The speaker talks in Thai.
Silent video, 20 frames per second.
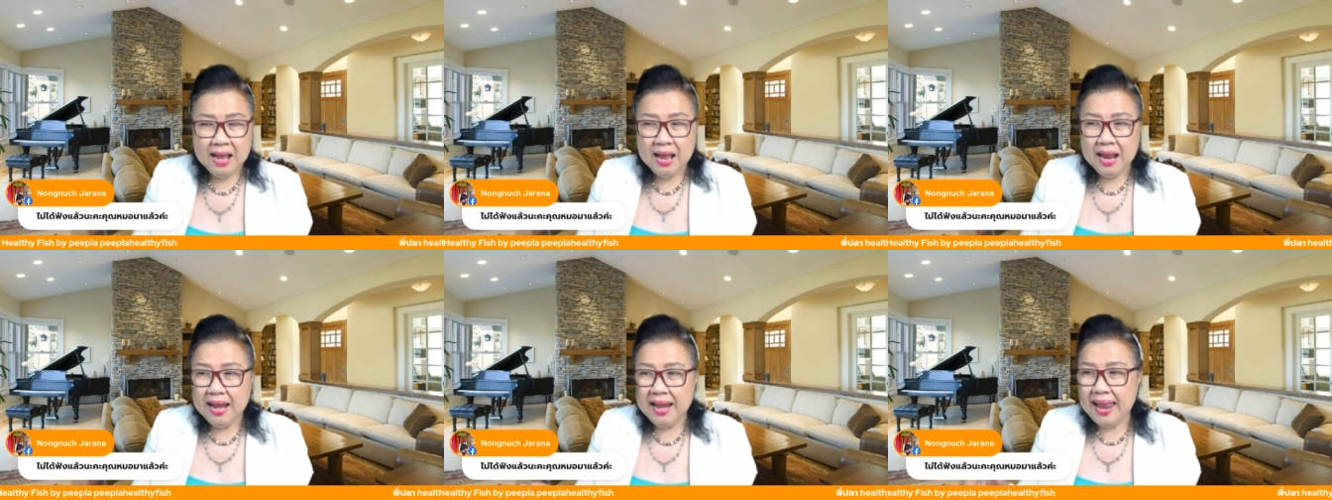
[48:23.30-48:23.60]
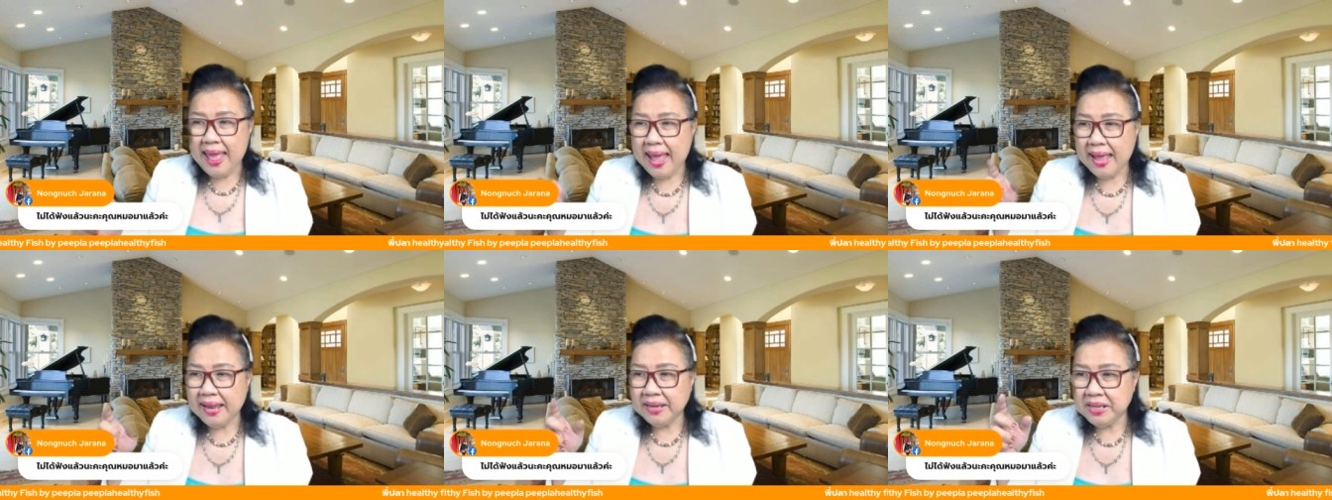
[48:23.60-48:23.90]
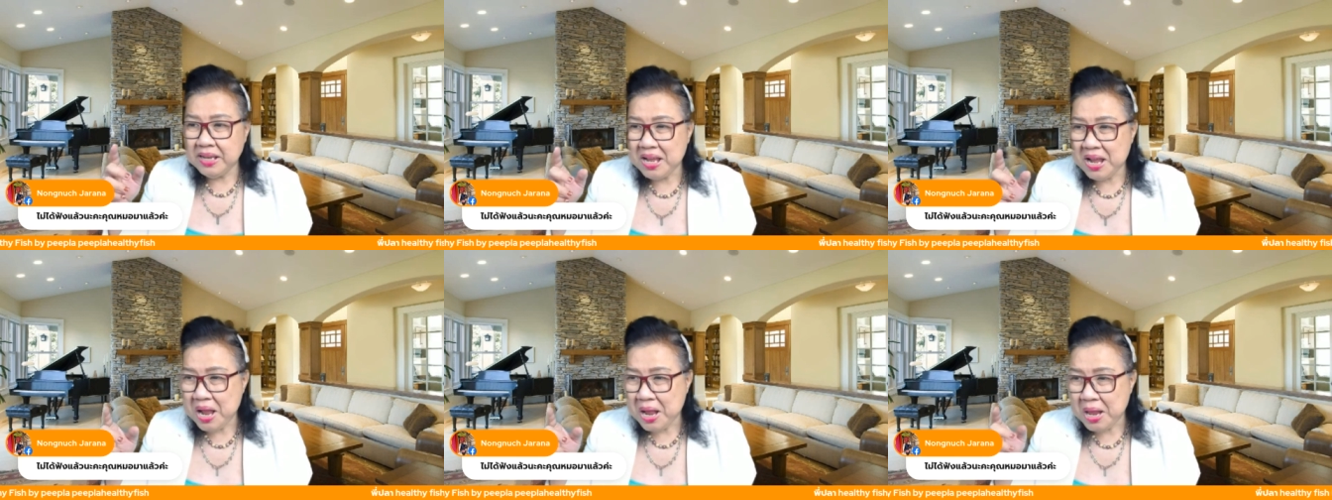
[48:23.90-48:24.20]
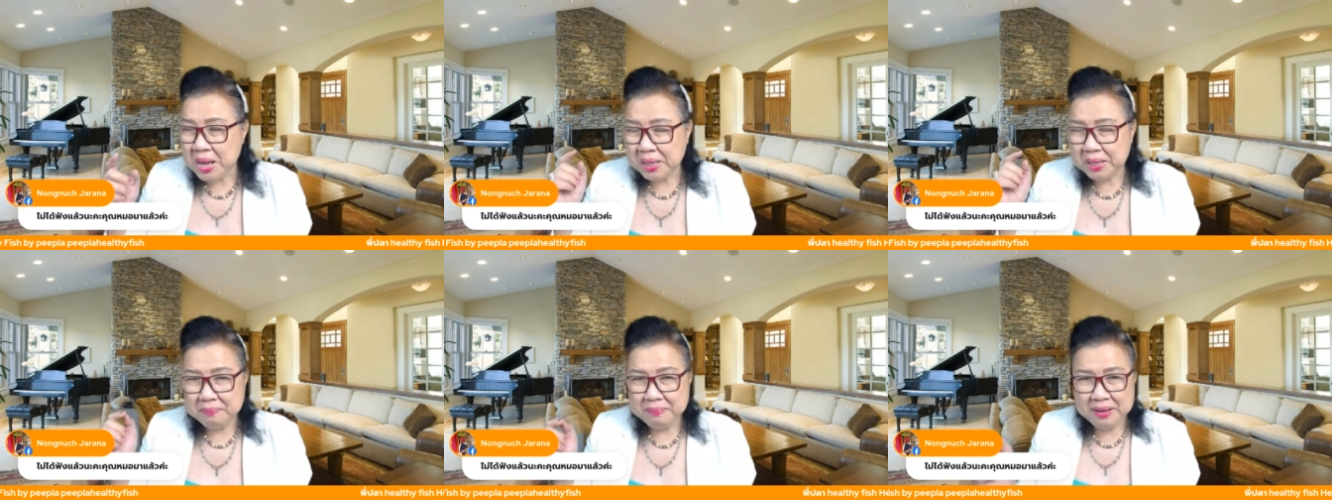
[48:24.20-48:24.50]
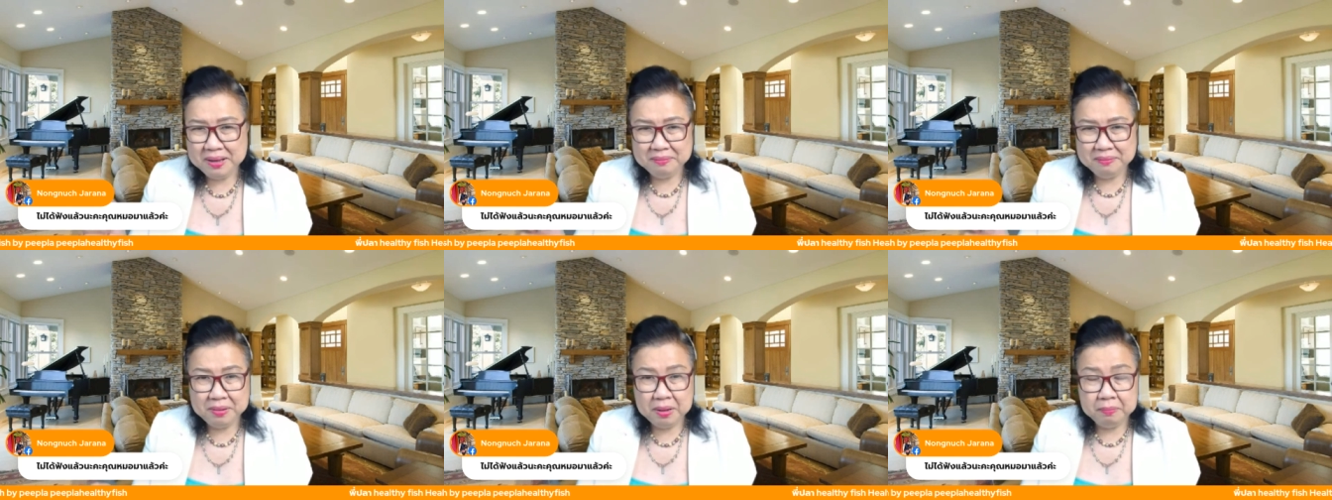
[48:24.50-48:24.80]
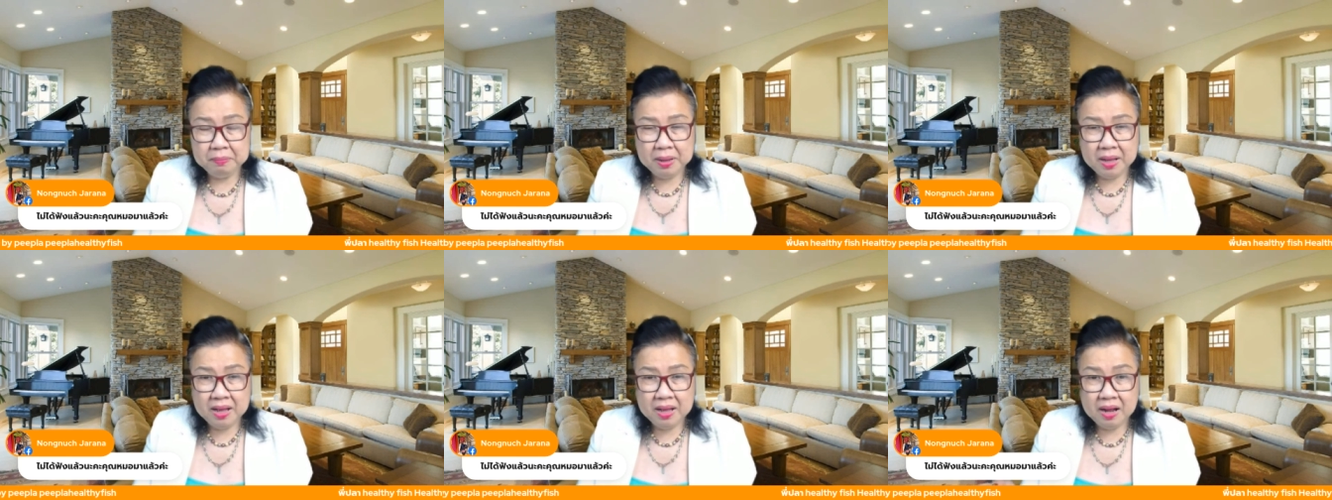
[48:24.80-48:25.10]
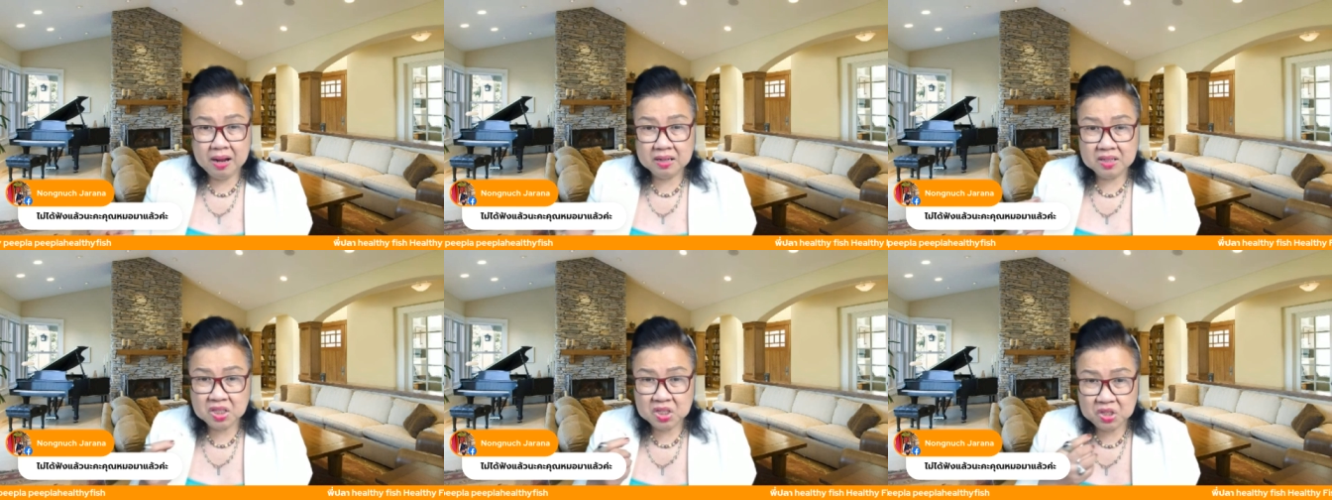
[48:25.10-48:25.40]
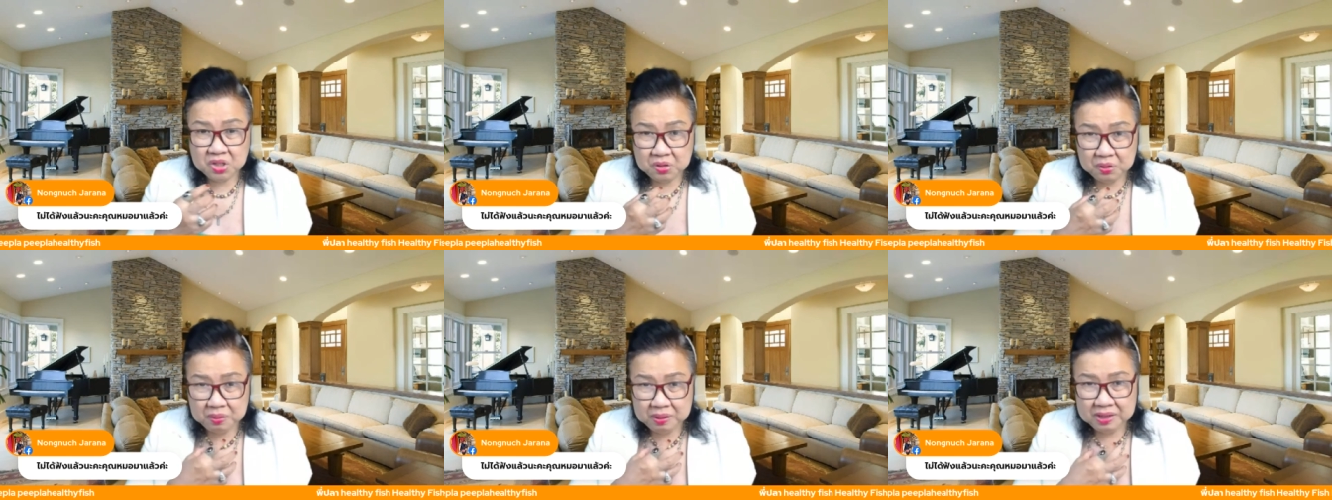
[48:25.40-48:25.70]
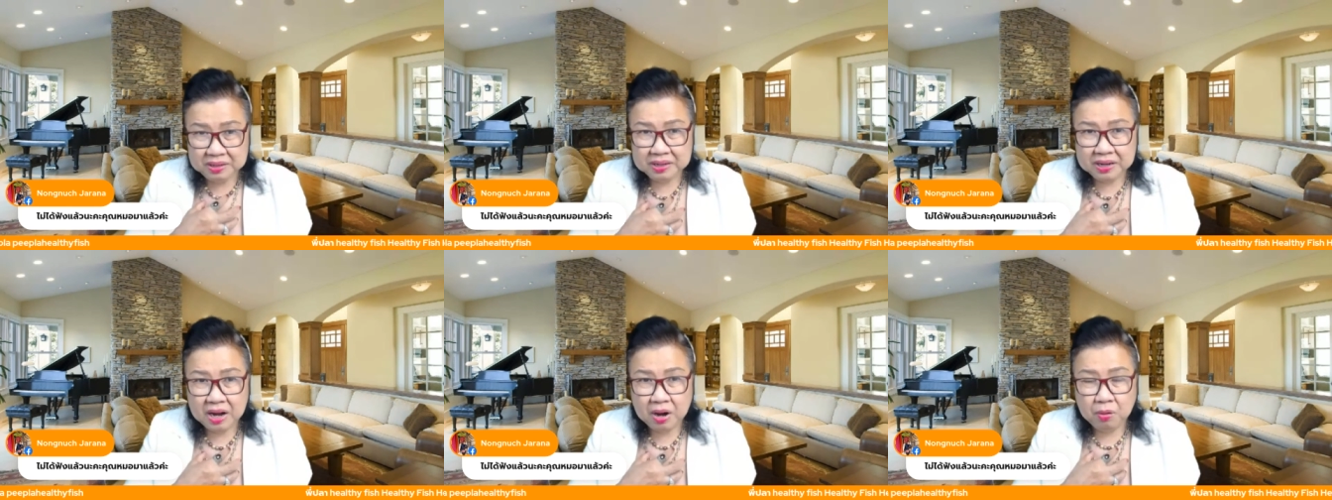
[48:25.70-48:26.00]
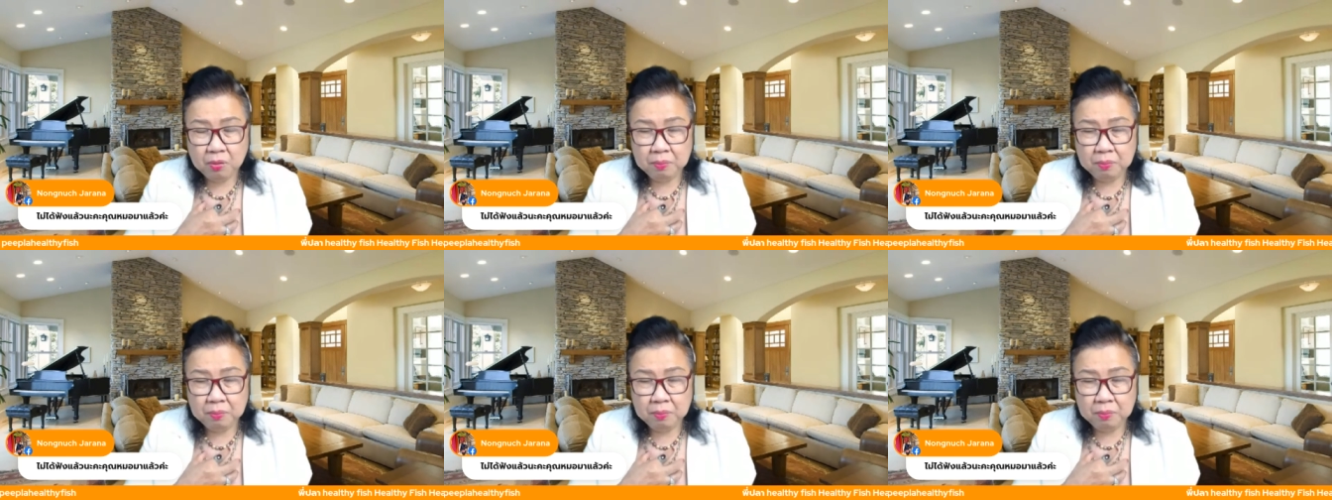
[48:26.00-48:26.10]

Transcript: และที่สำคัญมากๆชีวิตเรา